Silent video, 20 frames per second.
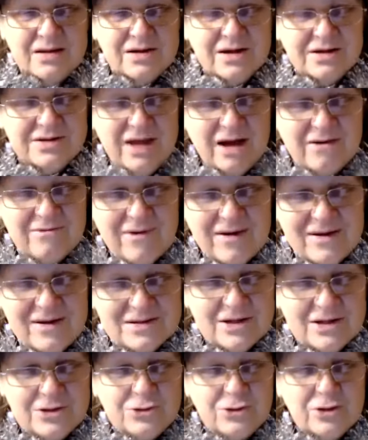
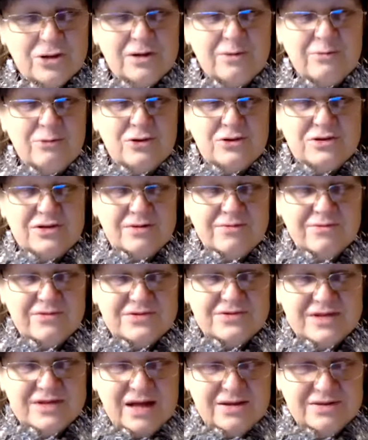Карнавал, который будет
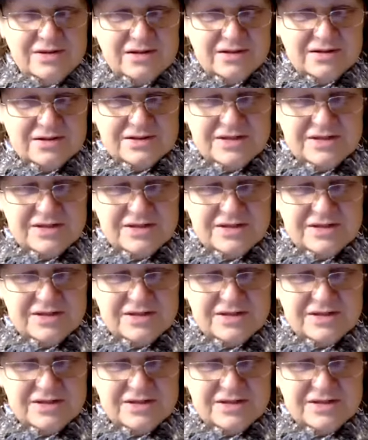в странах